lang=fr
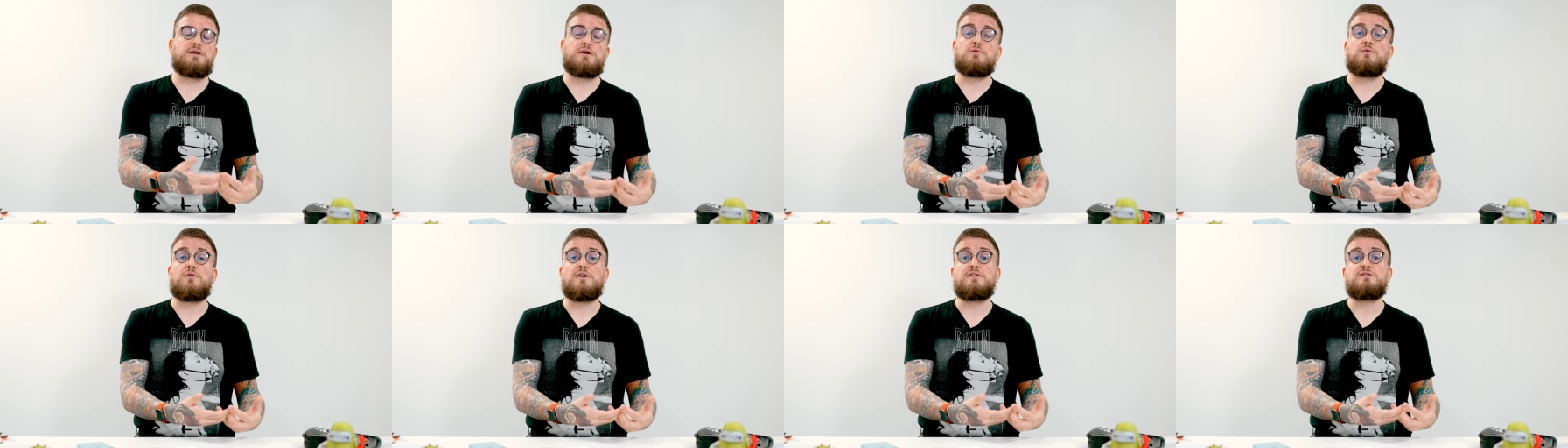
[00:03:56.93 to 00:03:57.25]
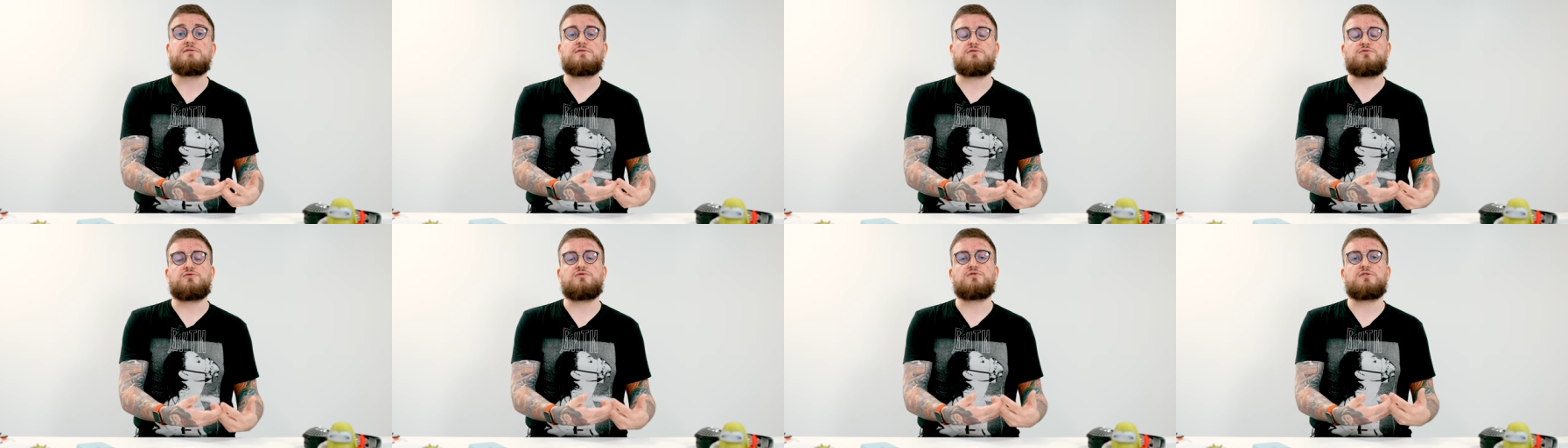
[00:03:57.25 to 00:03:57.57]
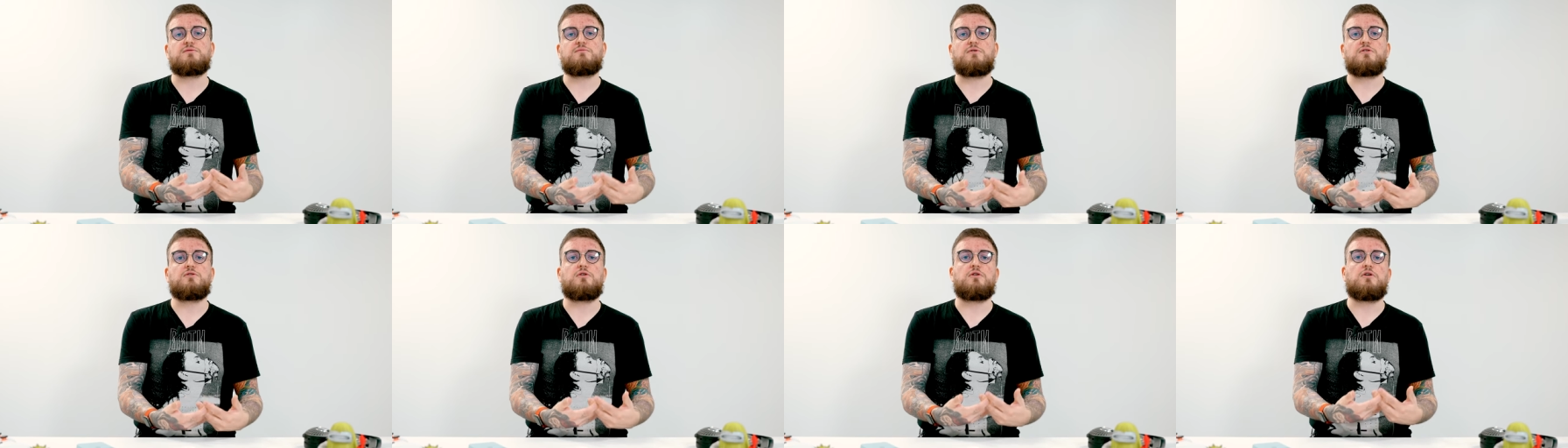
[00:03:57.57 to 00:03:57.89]
qu'on reste
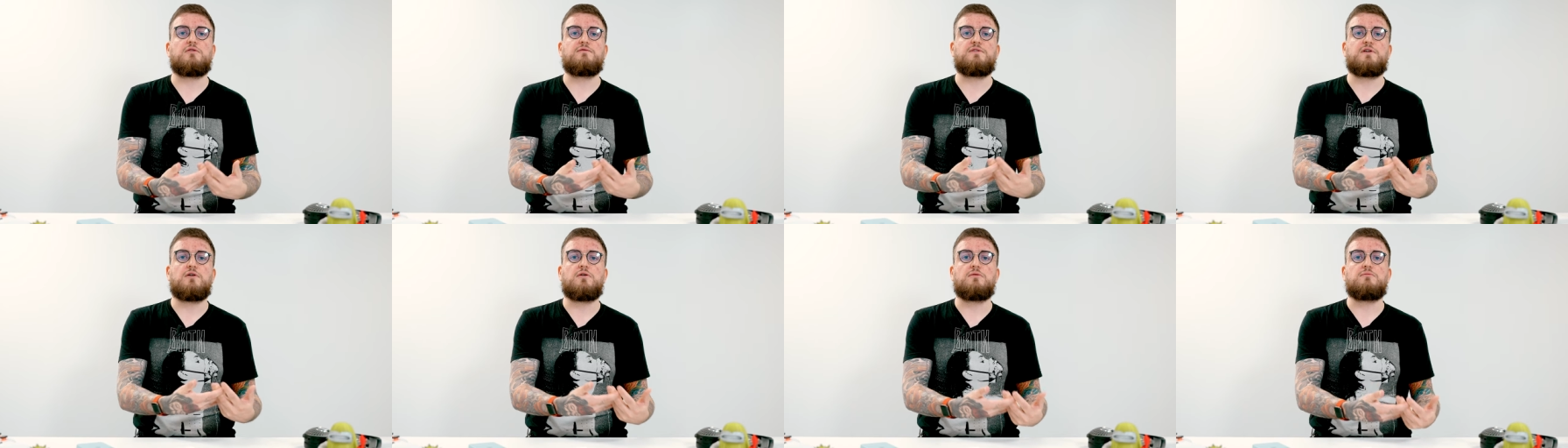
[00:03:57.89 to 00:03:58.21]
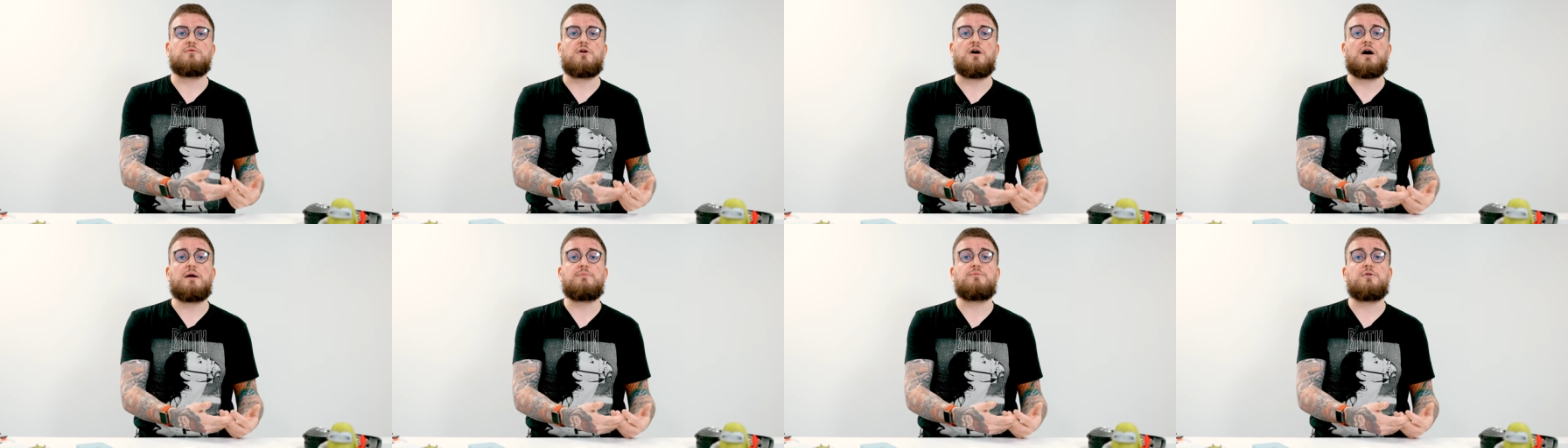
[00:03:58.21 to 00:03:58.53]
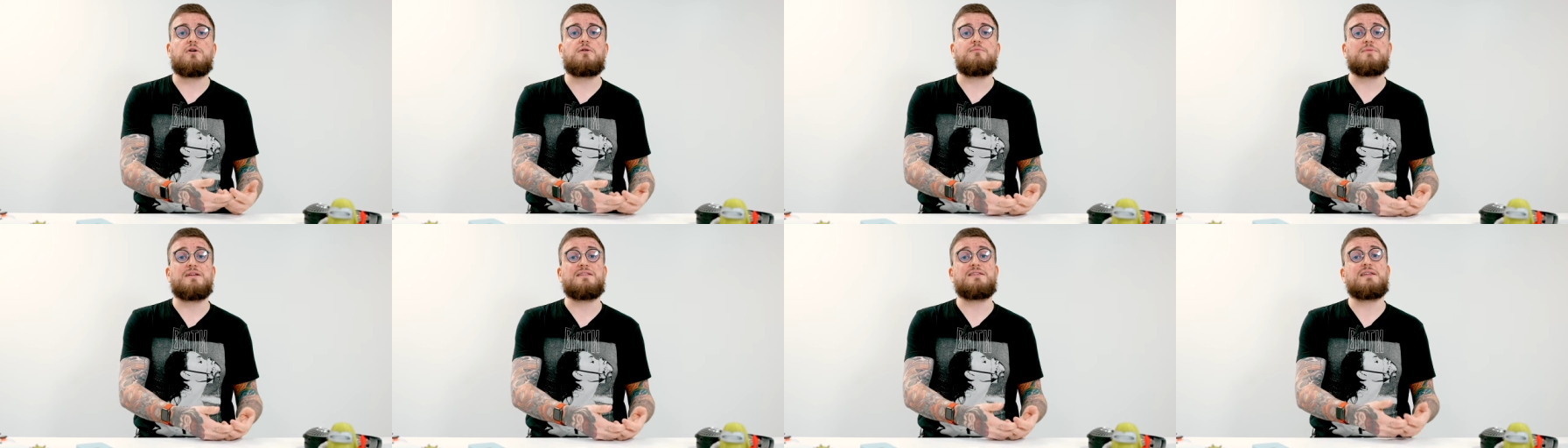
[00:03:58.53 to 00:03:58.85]
justement dans l'environnement
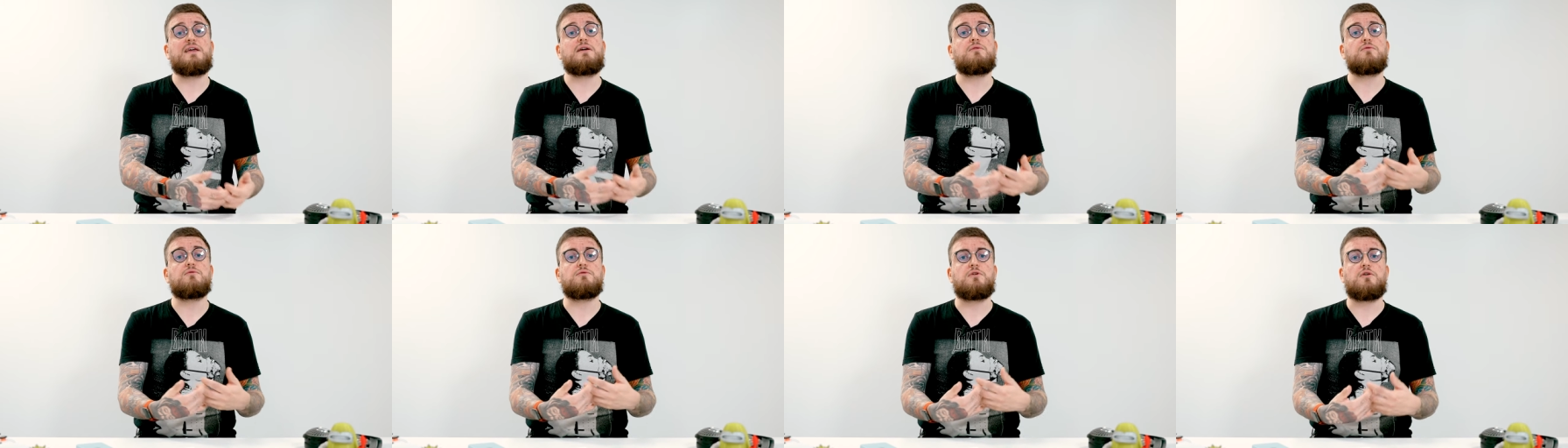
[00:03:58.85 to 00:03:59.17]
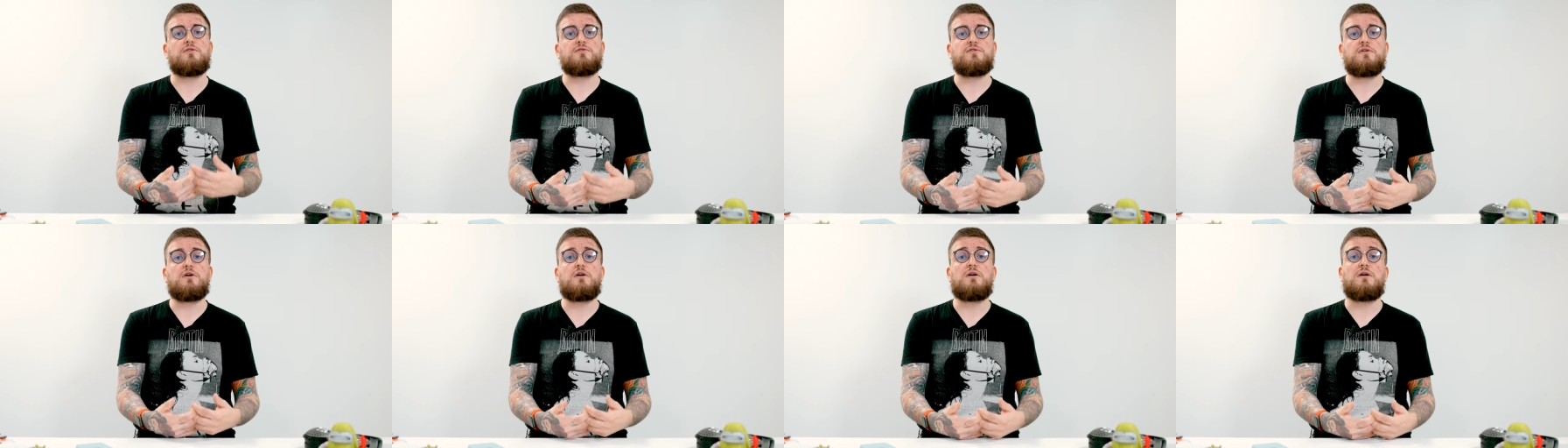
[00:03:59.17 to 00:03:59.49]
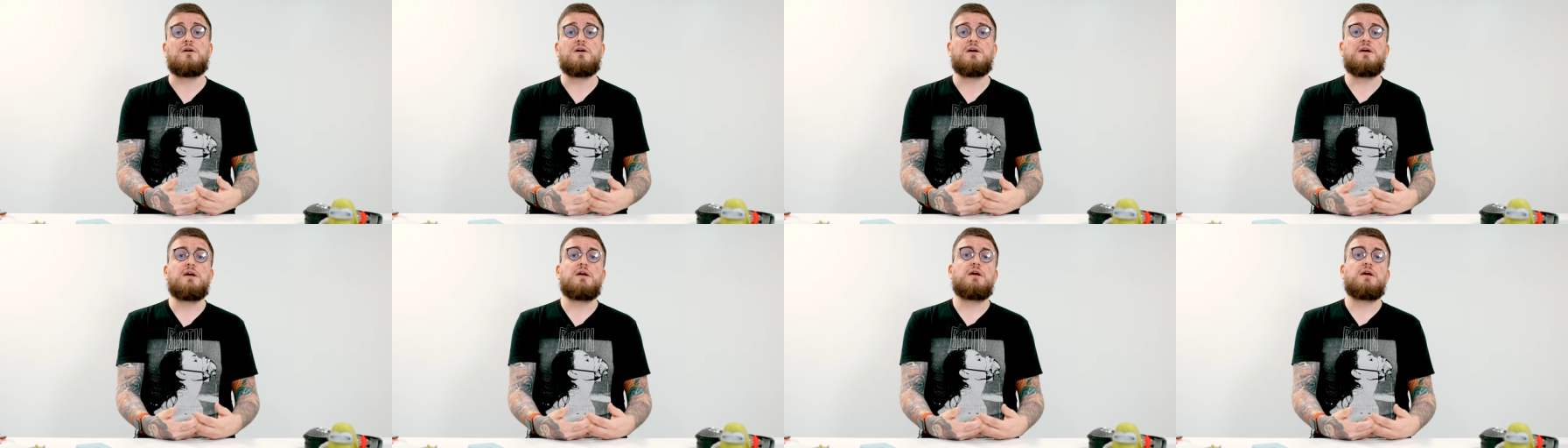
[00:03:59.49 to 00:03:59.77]
Apple, mais dès qu'on en sort,